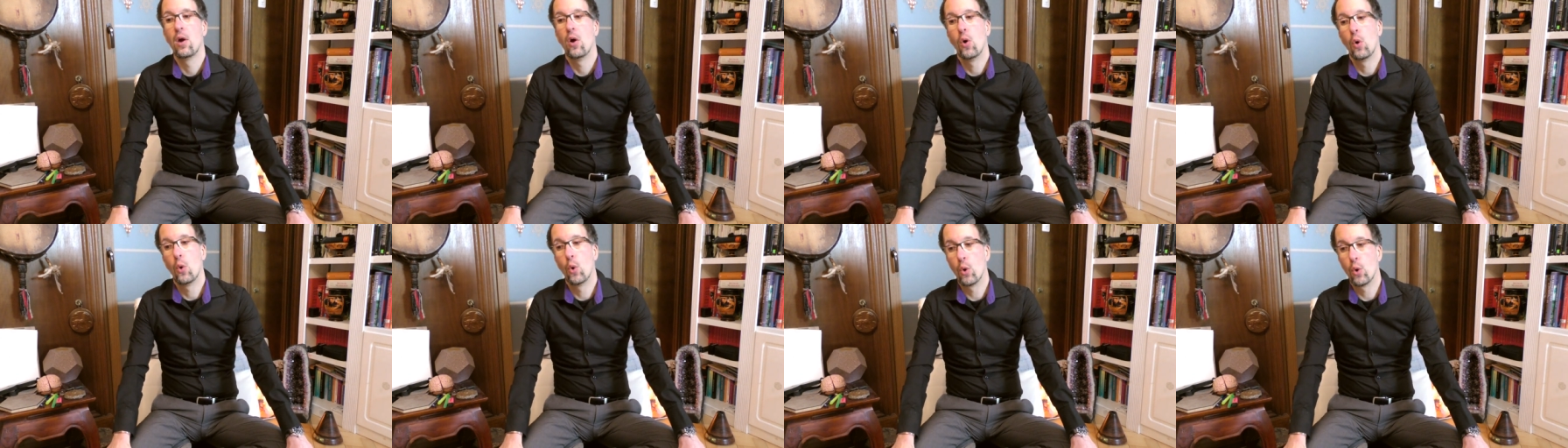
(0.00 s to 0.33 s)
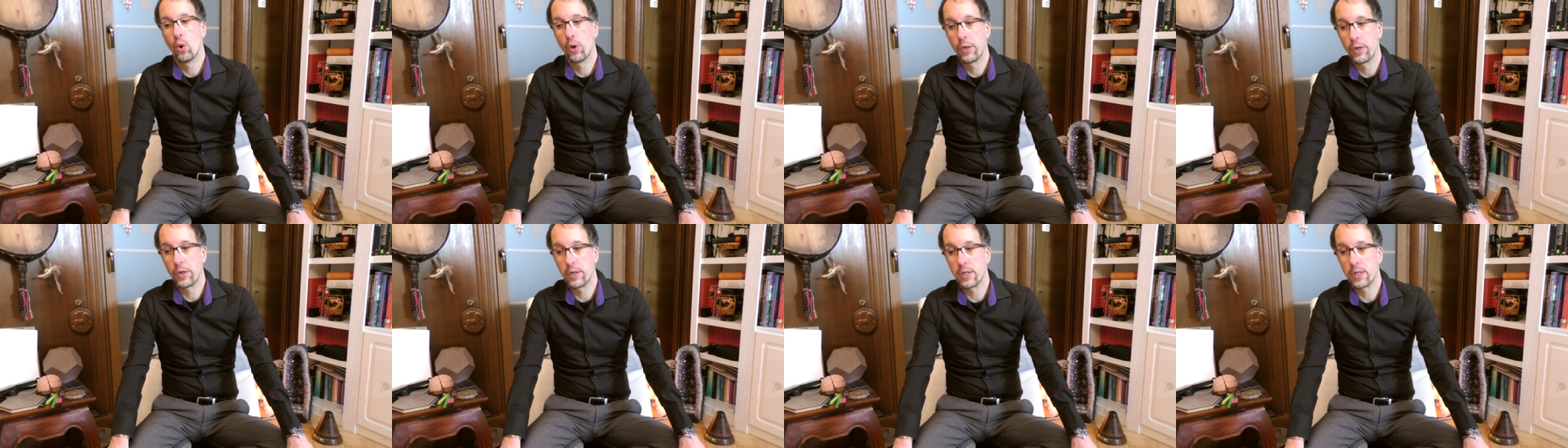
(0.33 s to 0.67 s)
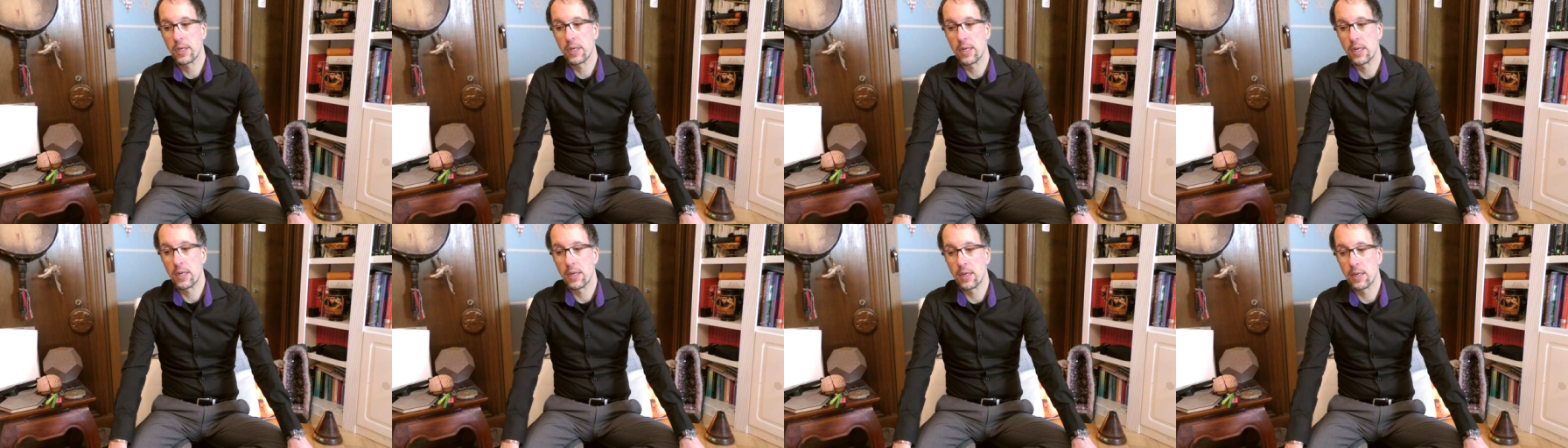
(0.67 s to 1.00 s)
Und
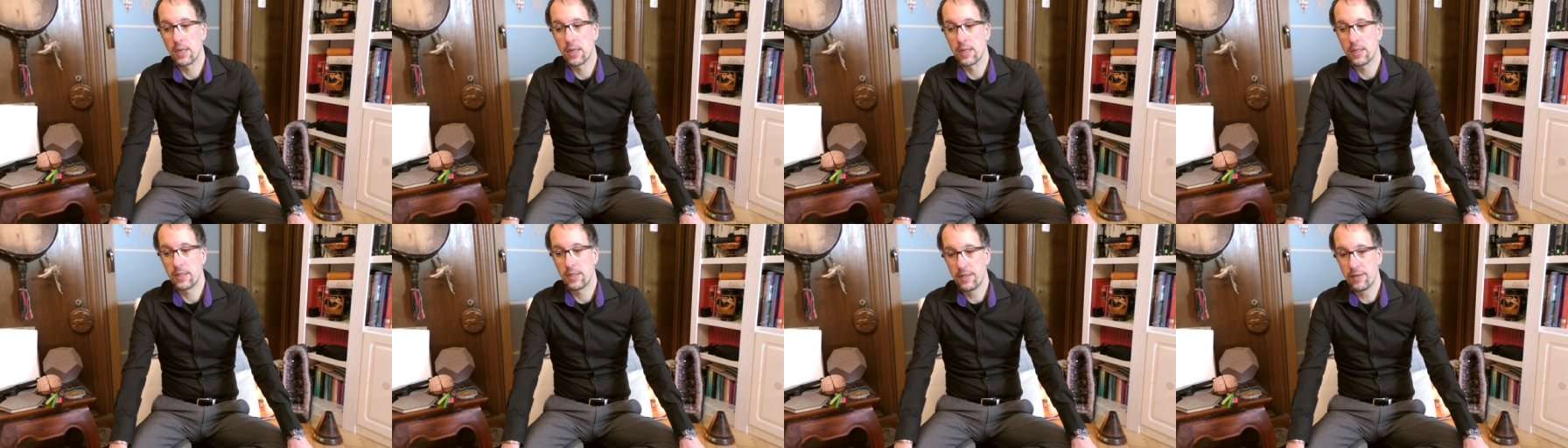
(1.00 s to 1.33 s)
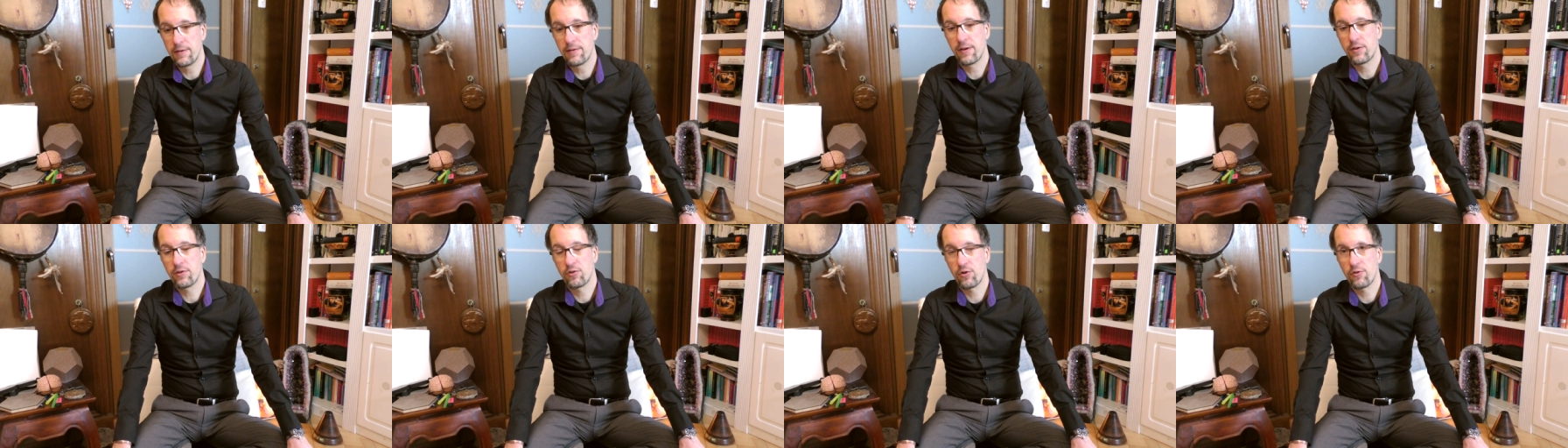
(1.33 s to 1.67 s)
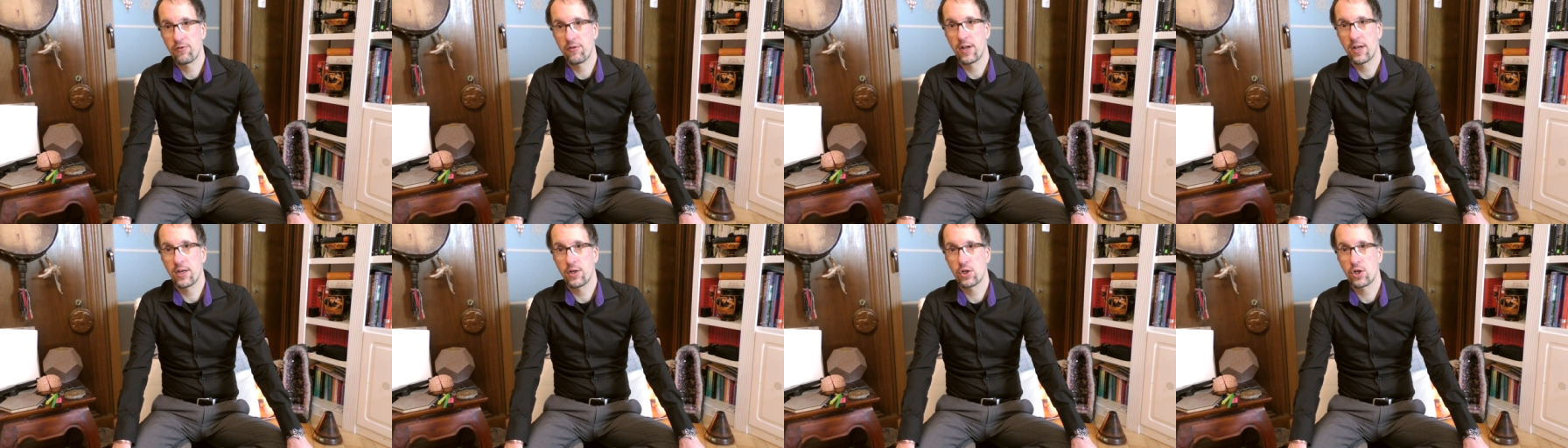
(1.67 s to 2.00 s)
äh, dieser
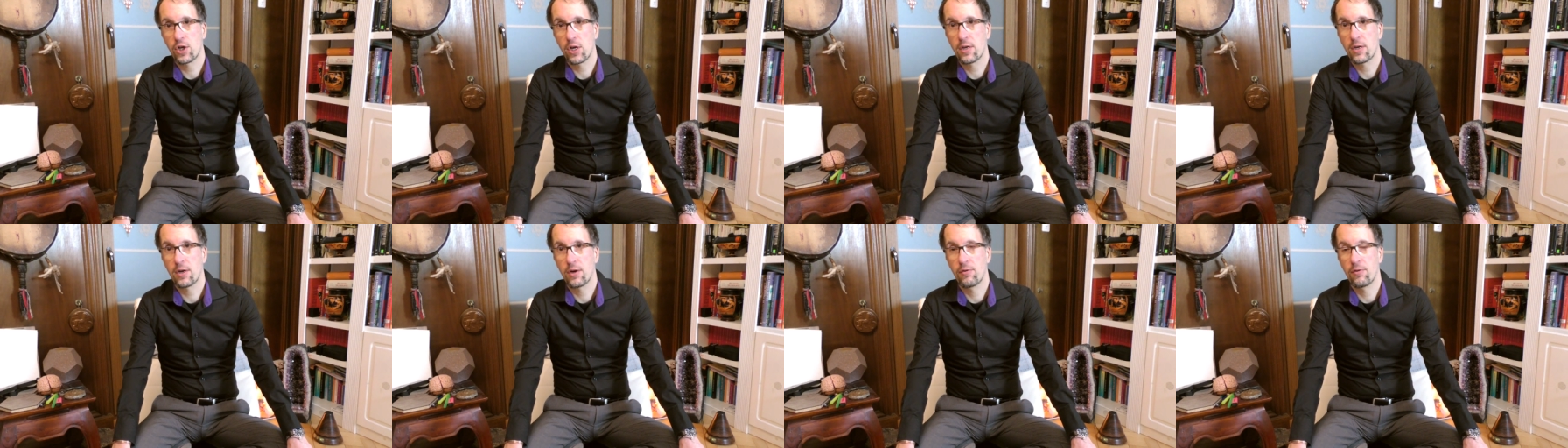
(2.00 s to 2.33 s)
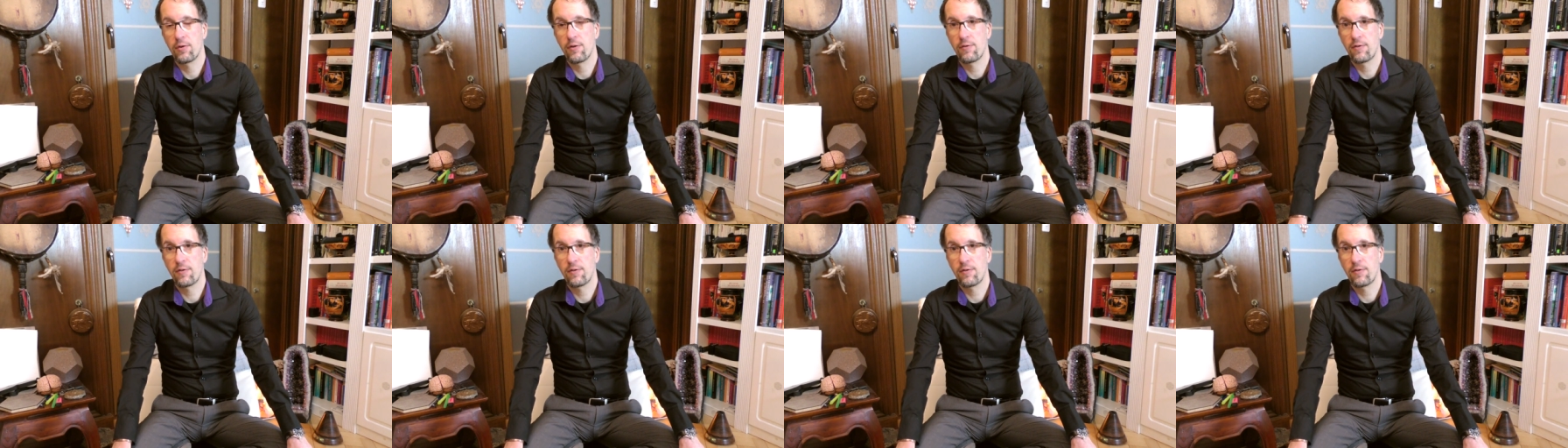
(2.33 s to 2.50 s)
dorsale Shutdown